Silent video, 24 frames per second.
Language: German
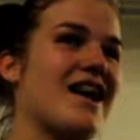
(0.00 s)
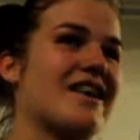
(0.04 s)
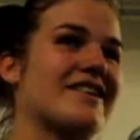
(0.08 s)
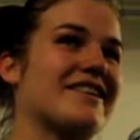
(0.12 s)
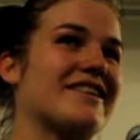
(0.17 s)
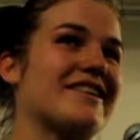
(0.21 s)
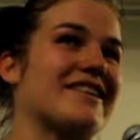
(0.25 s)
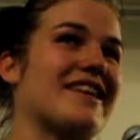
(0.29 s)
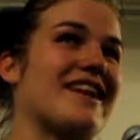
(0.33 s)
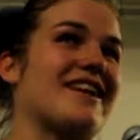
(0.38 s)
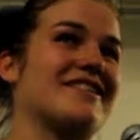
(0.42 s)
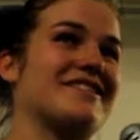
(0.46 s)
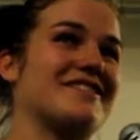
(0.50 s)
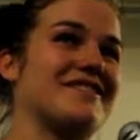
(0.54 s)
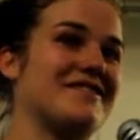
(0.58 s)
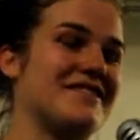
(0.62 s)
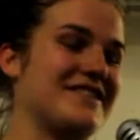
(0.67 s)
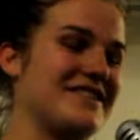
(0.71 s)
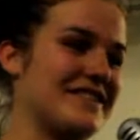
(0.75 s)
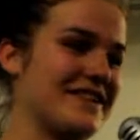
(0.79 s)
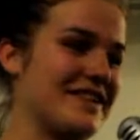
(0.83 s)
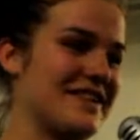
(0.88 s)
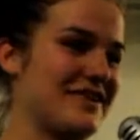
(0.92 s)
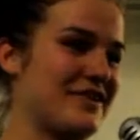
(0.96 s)
Genau, das
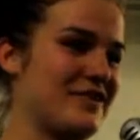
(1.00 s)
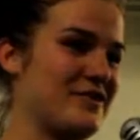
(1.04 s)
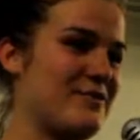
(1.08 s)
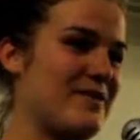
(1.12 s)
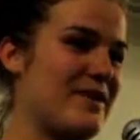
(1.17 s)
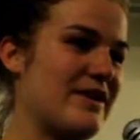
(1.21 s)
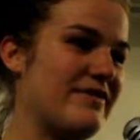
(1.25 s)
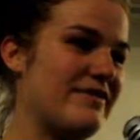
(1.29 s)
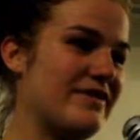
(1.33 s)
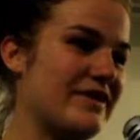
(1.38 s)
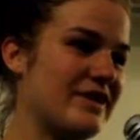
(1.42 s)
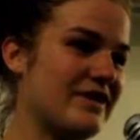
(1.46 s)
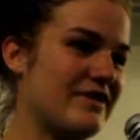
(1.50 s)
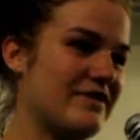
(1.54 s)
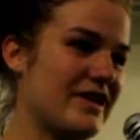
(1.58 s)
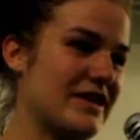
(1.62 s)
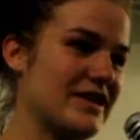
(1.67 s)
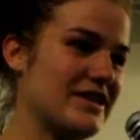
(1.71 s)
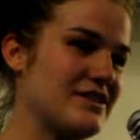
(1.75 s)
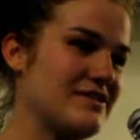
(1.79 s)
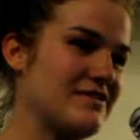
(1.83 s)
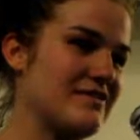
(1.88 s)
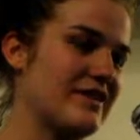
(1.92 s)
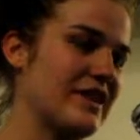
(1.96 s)
wird sicher nochmal
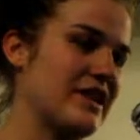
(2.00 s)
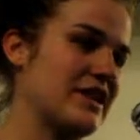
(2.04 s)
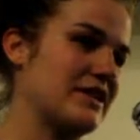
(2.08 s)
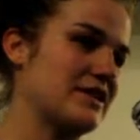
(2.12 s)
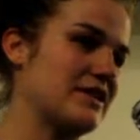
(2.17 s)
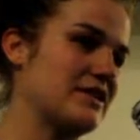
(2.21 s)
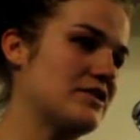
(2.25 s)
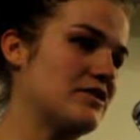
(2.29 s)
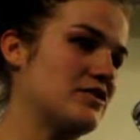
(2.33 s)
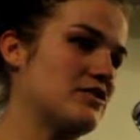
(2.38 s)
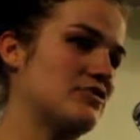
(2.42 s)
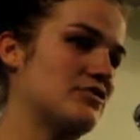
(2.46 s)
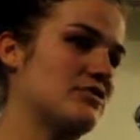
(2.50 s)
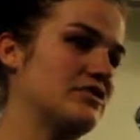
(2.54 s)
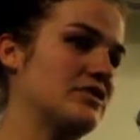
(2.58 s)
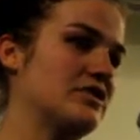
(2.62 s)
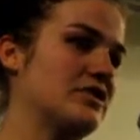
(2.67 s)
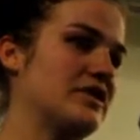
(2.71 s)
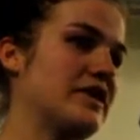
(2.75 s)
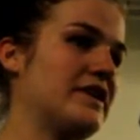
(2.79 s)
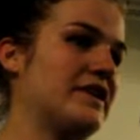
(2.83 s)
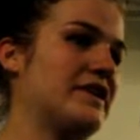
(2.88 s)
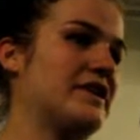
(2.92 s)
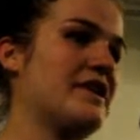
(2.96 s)
wegweisend werden und
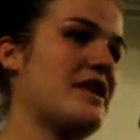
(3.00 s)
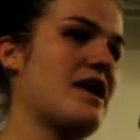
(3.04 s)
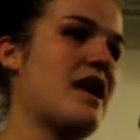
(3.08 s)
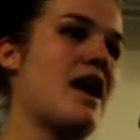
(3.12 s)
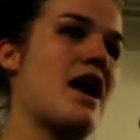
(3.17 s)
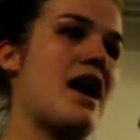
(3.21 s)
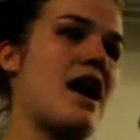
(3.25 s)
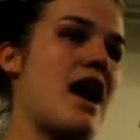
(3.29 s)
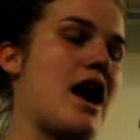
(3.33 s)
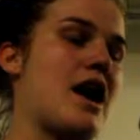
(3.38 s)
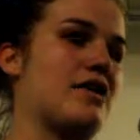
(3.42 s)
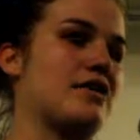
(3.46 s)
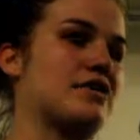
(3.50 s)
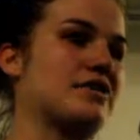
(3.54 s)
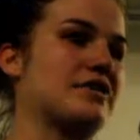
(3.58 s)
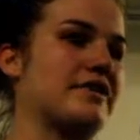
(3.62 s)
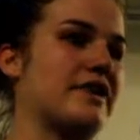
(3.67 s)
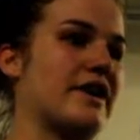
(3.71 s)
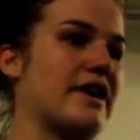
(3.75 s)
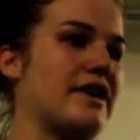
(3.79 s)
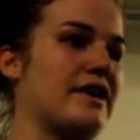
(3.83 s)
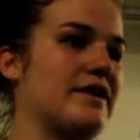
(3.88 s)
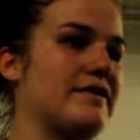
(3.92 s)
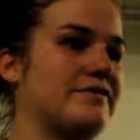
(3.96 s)
auch
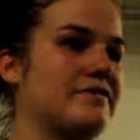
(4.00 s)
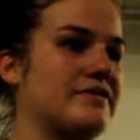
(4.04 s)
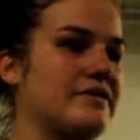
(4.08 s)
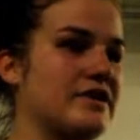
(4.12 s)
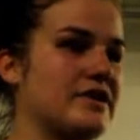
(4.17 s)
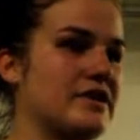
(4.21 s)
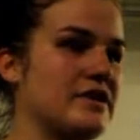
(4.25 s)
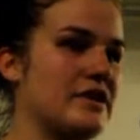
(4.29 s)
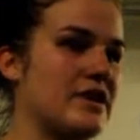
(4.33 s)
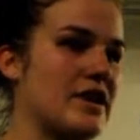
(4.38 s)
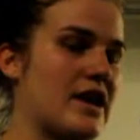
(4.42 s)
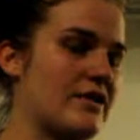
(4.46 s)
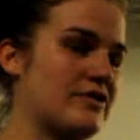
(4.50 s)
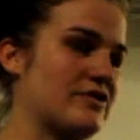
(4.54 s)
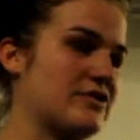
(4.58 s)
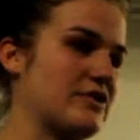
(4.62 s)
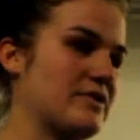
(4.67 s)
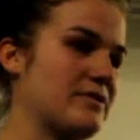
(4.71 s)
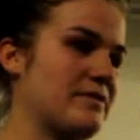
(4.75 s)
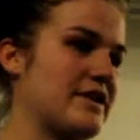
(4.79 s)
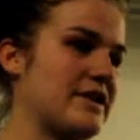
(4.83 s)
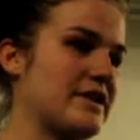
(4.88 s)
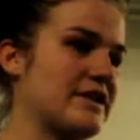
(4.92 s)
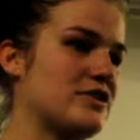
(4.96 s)
da, wie auch
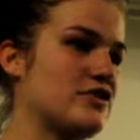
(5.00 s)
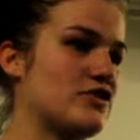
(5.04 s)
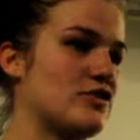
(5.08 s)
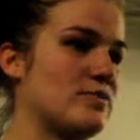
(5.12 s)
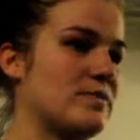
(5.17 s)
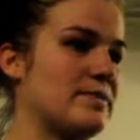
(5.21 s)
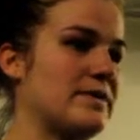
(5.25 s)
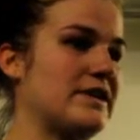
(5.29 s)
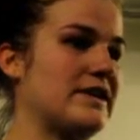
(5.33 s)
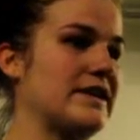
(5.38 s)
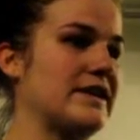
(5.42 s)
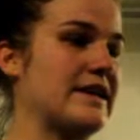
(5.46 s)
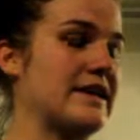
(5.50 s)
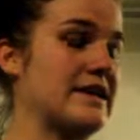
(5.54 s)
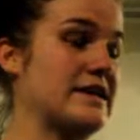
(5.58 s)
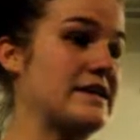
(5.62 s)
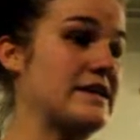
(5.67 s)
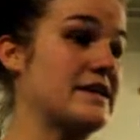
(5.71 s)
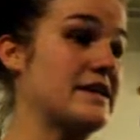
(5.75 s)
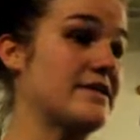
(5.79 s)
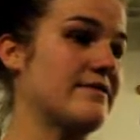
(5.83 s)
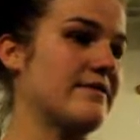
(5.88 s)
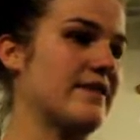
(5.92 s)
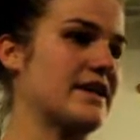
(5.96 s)
schon im ersten Spiel gegen
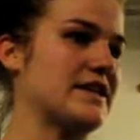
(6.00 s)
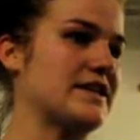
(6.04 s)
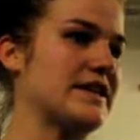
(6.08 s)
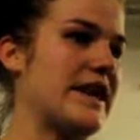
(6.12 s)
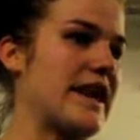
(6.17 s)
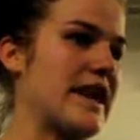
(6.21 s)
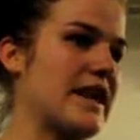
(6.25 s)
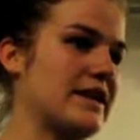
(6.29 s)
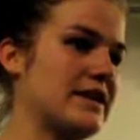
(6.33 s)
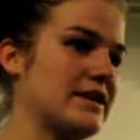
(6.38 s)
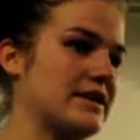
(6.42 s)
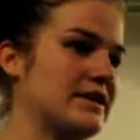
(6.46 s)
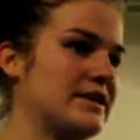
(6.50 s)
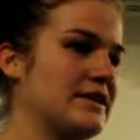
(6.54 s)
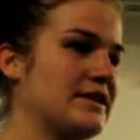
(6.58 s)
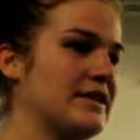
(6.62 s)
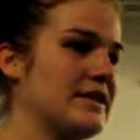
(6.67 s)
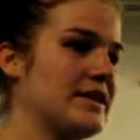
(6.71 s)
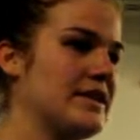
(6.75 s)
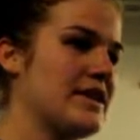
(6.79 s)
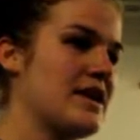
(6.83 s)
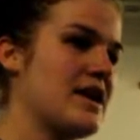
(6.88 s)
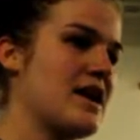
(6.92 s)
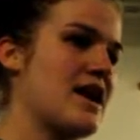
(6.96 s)
sie, war es eng.
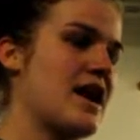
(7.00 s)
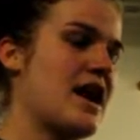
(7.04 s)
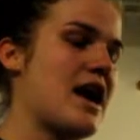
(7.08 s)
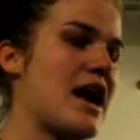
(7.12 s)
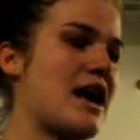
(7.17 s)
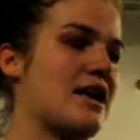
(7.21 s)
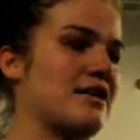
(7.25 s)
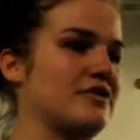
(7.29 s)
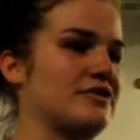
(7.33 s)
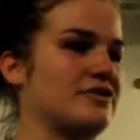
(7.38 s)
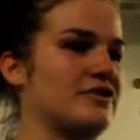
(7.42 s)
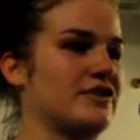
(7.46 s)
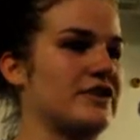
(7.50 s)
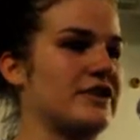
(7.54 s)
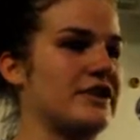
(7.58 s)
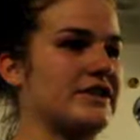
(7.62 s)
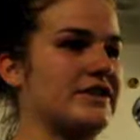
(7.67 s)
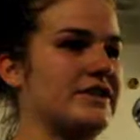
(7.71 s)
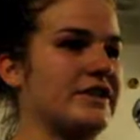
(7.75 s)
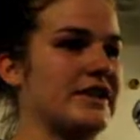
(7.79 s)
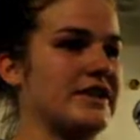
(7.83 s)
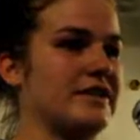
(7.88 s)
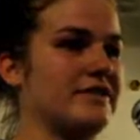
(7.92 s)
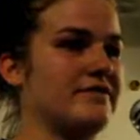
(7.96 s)
Auch
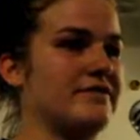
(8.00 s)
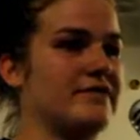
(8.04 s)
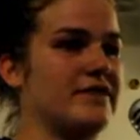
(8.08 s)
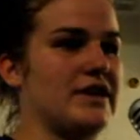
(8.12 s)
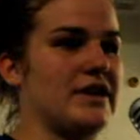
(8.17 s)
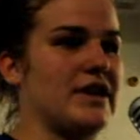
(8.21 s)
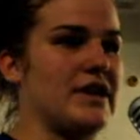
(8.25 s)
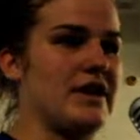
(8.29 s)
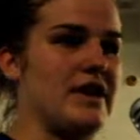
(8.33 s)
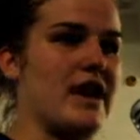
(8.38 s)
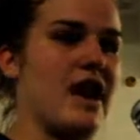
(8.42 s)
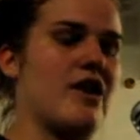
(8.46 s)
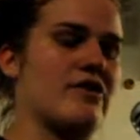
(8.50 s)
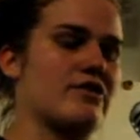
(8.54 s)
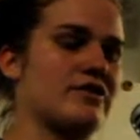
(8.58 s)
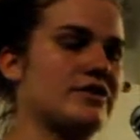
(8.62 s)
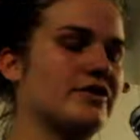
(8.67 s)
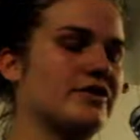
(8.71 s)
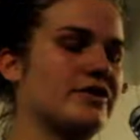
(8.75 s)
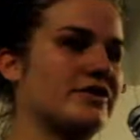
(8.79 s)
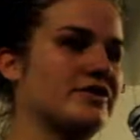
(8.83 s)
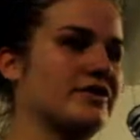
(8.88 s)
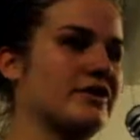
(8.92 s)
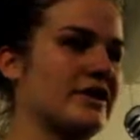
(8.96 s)
dort hätten wir auch
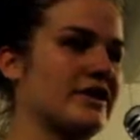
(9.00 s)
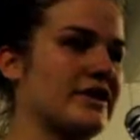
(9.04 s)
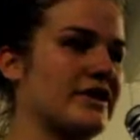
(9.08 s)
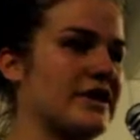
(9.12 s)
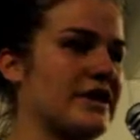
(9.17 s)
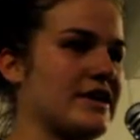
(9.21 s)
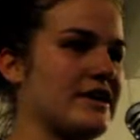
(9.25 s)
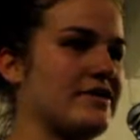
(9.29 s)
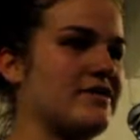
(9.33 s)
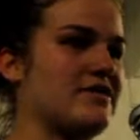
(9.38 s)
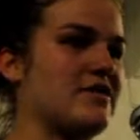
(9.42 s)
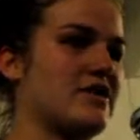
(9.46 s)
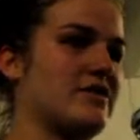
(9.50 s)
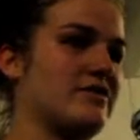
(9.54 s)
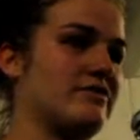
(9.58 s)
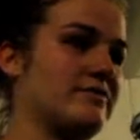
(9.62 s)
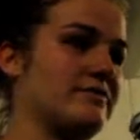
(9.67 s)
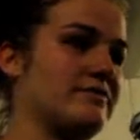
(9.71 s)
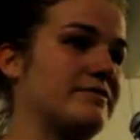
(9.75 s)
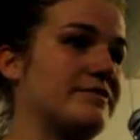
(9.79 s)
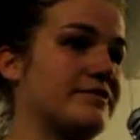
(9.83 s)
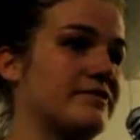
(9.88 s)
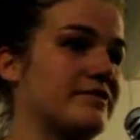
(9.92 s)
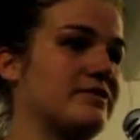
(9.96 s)
in Rückstand gehen können
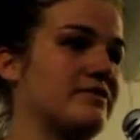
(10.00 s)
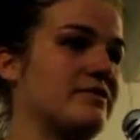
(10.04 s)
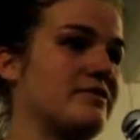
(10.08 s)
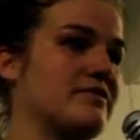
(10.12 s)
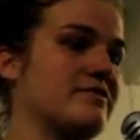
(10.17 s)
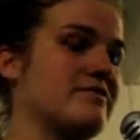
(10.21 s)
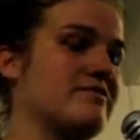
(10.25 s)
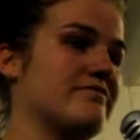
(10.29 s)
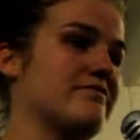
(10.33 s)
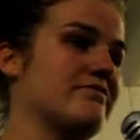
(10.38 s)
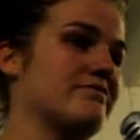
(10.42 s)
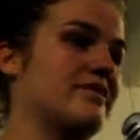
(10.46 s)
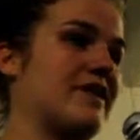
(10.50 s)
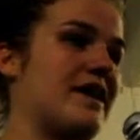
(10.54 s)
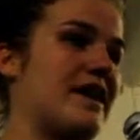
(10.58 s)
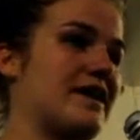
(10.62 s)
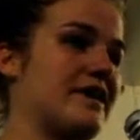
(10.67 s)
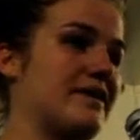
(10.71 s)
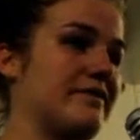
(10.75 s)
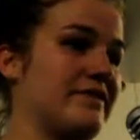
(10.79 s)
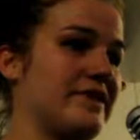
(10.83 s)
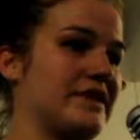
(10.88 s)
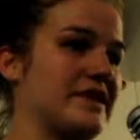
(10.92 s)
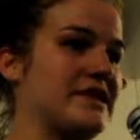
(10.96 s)
und von
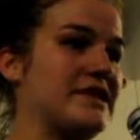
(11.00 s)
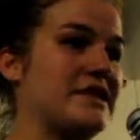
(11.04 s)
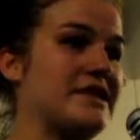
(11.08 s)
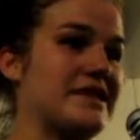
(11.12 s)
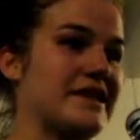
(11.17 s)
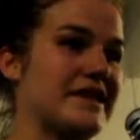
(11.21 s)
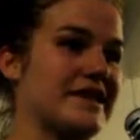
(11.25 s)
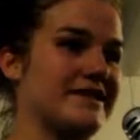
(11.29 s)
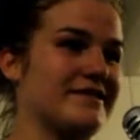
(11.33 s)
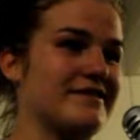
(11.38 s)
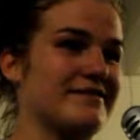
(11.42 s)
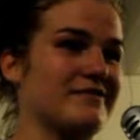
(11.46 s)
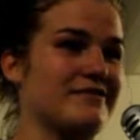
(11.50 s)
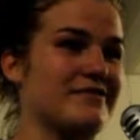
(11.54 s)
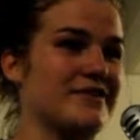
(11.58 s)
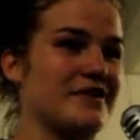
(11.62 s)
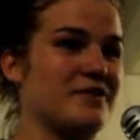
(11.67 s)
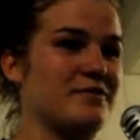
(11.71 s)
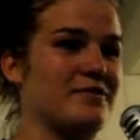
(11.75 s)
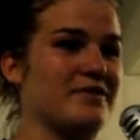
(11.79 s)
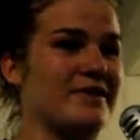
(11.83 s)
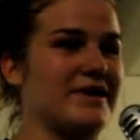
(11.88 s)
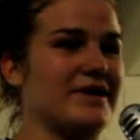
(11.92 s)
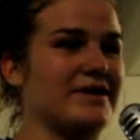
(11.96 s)
daher werden die nächsten vier
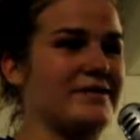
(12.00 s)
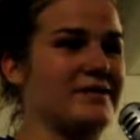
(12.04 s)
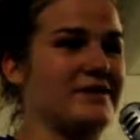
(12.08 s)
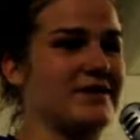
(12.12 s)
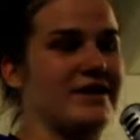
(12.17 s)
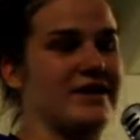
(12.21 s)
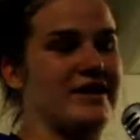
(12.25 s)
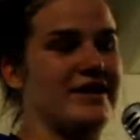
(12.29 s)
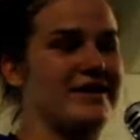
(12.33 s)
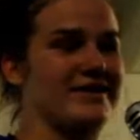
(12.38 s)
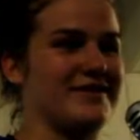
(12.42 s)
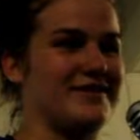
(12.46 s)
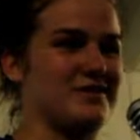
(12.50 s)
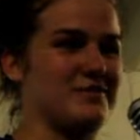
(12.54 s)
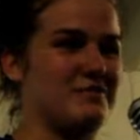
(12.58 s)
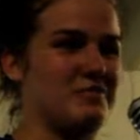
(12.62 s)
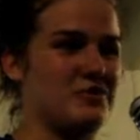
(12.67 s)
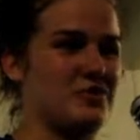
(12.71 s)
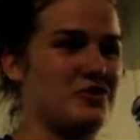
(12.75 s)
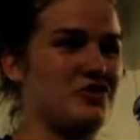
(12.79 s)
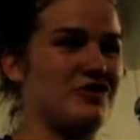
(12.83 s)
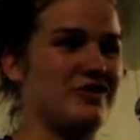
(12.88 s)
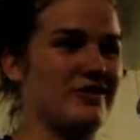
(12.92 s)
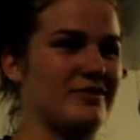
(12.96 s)
Spiele mit der Nazio
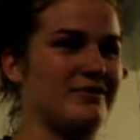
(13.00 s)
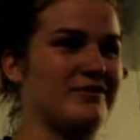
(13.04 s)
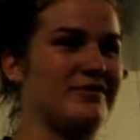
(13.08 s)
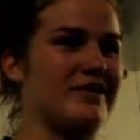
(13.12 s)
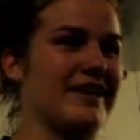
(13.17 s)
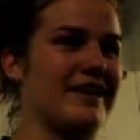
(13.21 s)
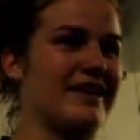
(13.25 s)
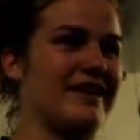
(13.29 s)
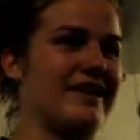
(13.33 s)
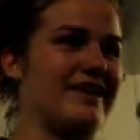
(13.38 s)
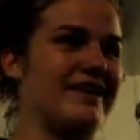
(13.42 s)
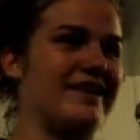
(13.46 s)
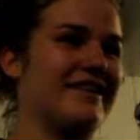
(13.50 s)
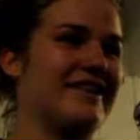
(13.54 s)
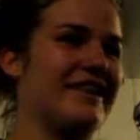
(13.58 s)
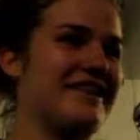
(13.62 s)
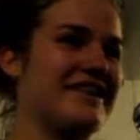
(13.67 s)
bestimmt alle